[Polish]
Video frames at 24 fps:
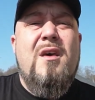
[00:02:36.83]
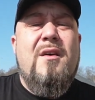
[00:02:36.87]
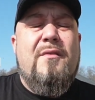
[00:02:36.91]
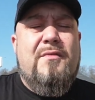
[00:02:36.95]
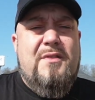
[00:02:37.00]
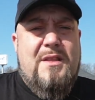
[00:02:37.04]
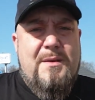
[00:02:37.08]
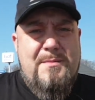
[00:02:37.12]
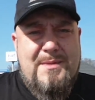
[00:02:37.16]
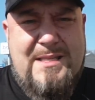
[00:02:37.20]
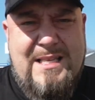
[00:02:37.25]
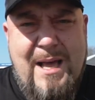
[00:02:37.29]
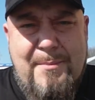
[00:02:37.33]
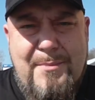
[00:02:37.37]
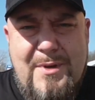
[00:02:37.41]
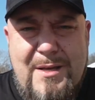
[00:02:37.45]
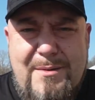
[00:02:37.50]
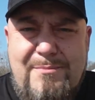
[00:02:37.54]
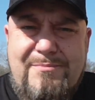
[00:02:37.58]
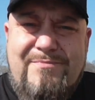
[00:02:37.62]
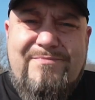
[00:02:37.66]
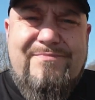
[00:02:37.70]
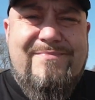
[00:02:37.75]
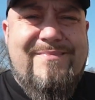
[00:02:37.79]
W tym
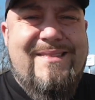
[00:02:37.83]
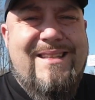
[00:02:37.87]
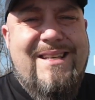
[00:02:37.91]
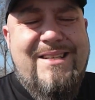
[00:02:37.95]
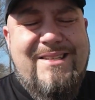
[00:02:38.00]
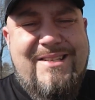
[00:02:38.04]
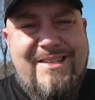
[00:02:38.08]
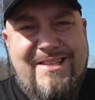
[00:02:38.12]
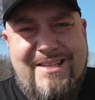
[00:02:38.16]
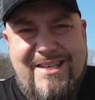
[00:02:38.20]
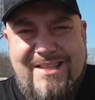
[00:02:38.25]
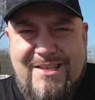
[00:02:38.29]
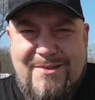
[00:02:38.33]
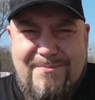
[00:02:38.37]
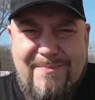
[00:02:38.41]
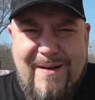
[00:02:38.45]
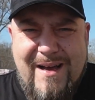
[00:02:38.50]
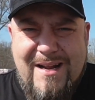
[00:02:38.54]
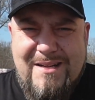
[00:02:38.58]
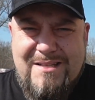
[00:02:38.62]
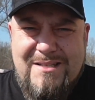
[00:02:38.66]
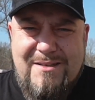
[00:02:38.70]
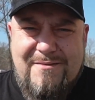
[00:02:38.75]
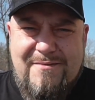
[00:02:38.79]
samym tyczy się też
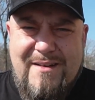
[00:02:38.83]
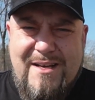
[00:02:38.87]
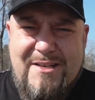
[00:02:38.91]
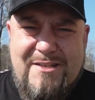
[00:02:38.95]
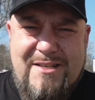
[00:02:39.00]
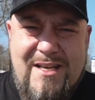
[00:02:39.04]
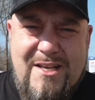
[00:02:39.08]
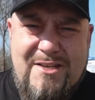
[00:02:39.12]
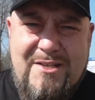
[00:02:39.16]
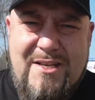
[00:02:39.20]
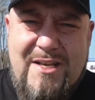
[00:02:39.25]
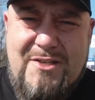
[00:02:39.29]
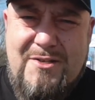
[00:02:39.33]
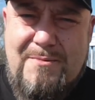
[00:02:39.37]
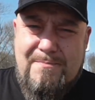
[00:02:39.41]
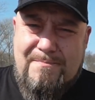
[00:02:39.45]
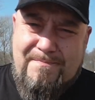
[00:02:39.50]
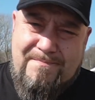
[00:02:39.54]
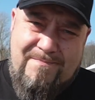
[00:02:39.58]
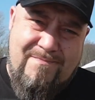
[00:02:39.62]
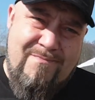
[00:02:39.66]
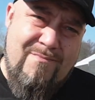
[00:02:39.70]
bardzo ważna rzecz.